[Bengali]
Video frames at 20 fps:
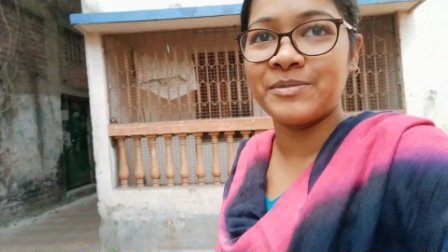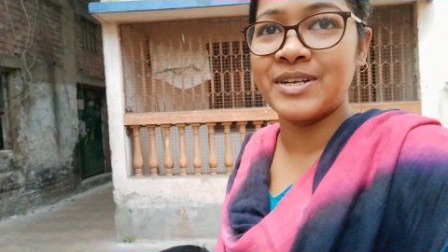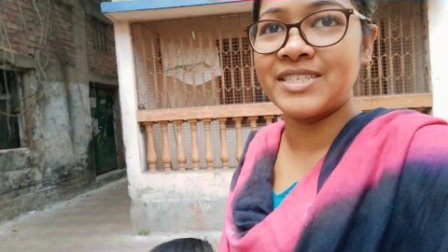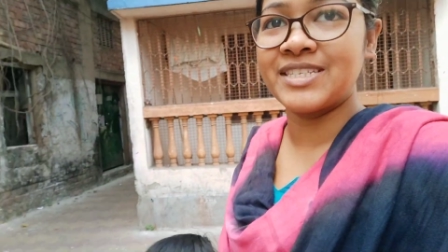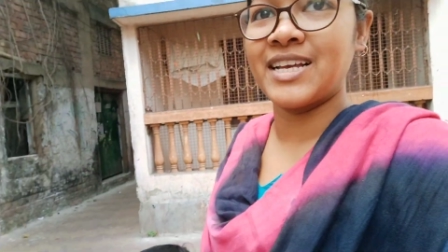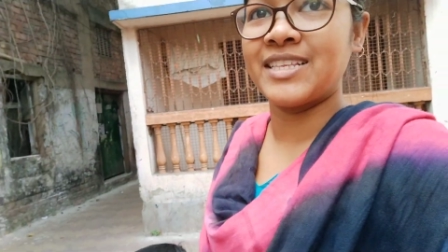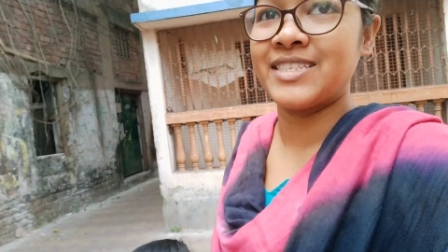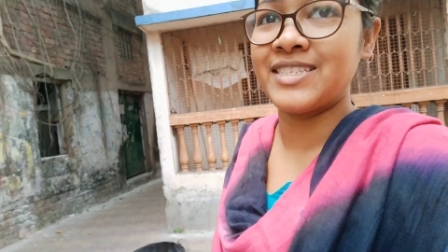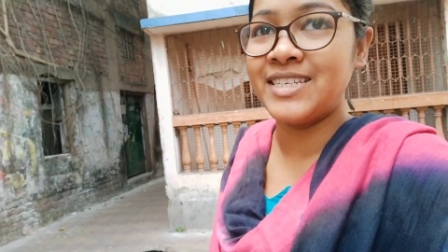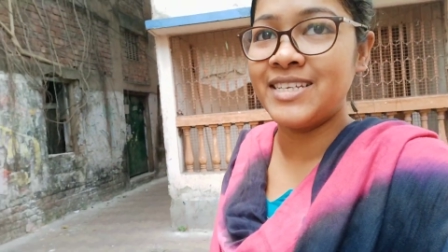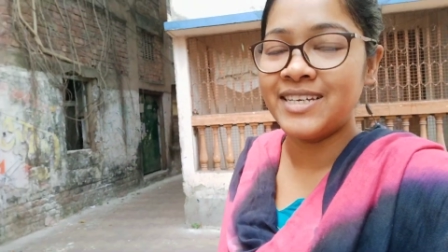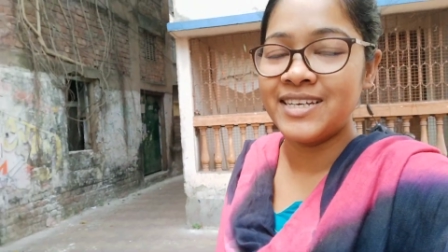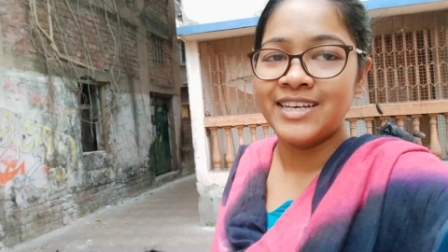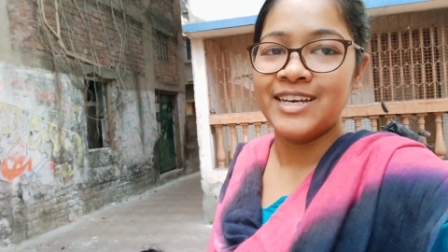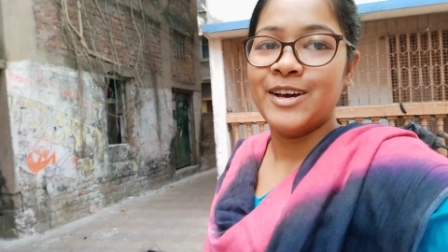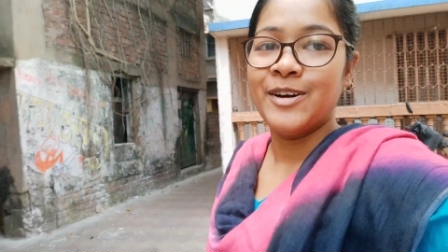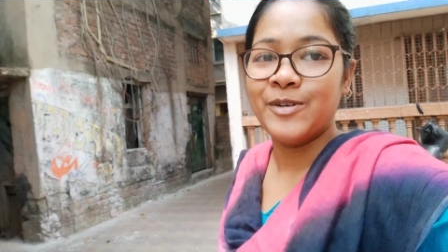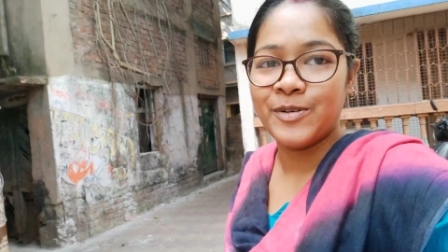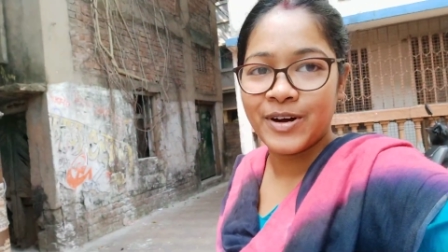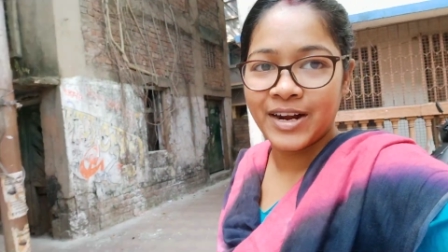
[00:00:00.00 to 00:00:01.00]
আমরা যাচ্ছি
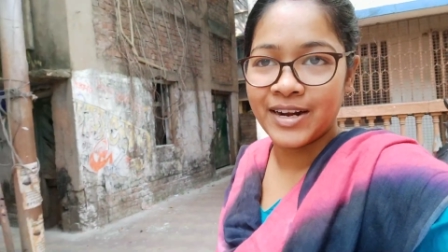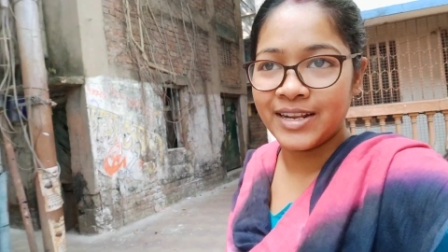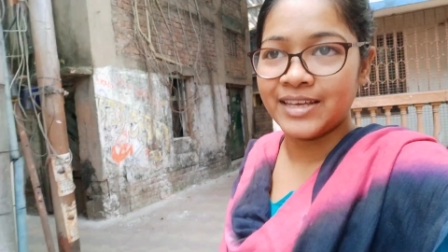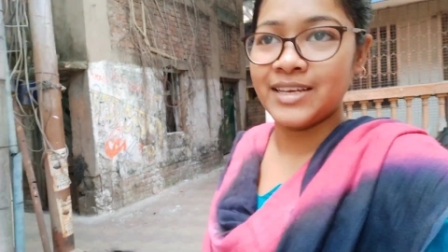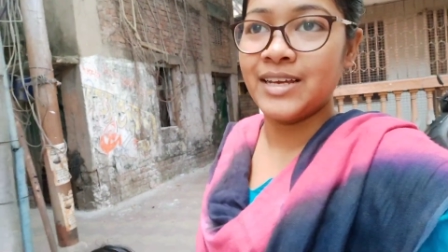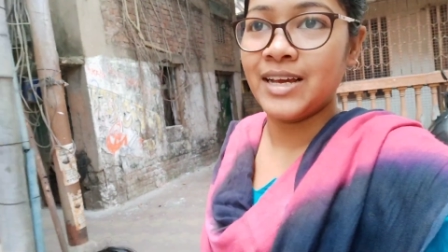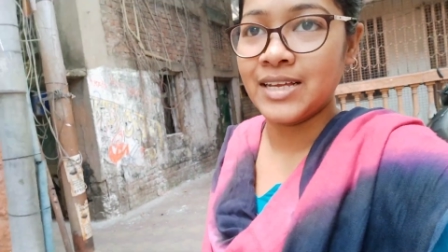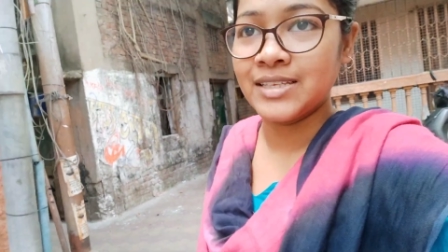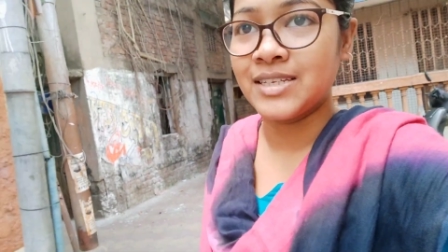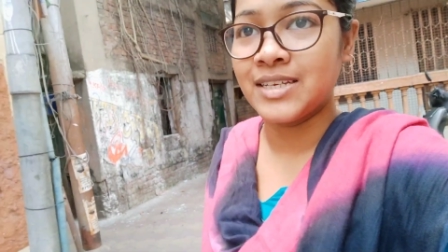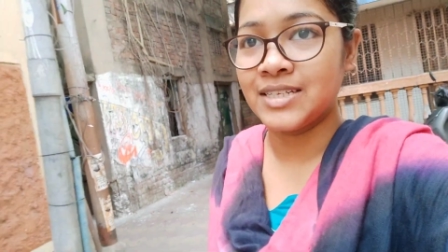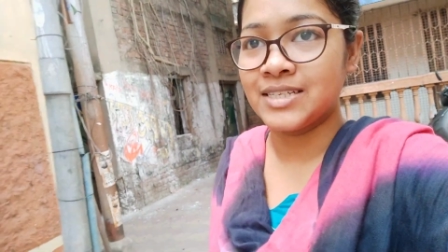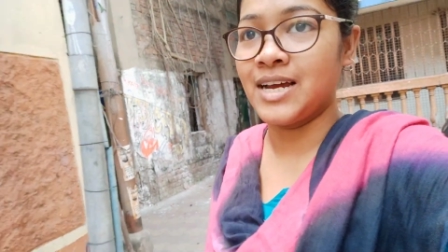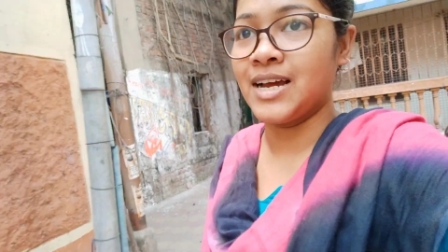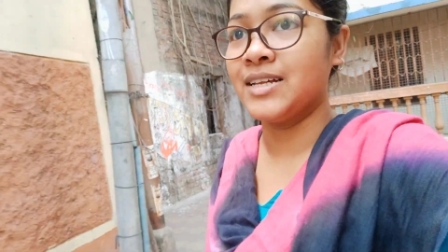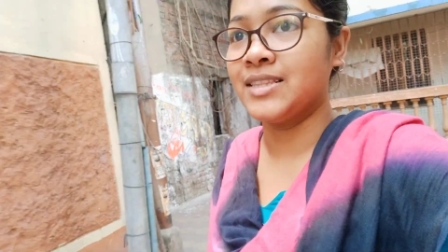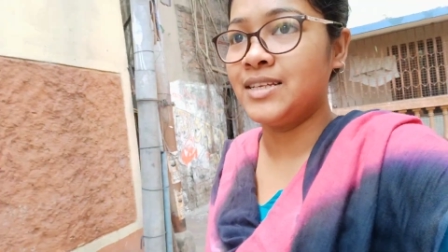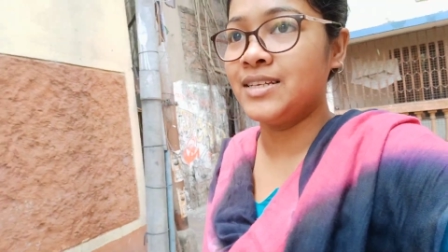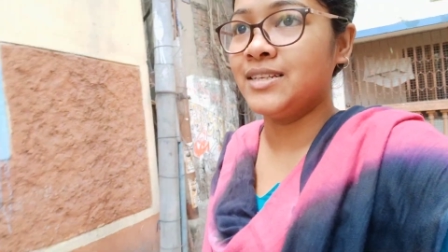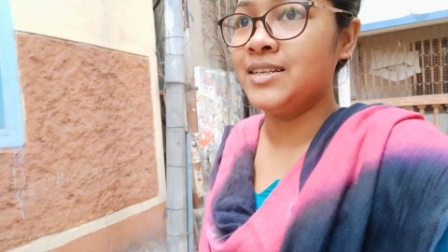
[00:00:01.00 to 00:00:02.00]
ওখানে আজকে
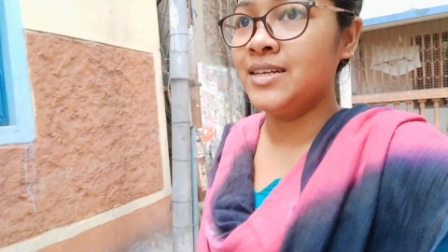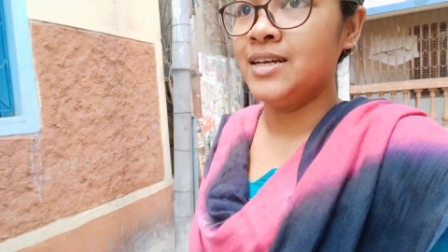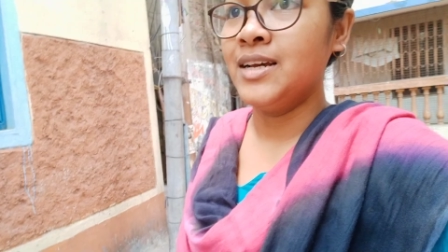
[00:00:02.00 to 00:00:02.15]
সারাদিন